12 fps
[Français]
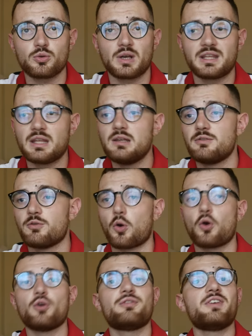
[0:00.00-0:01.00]
sur laquelle il faut
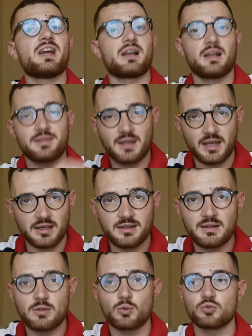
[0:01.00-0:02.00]
refaire
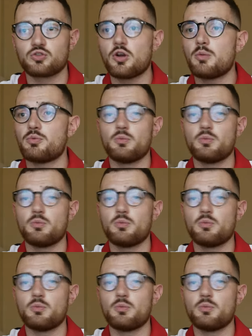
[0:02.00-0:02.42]
l'intégralité de ton shop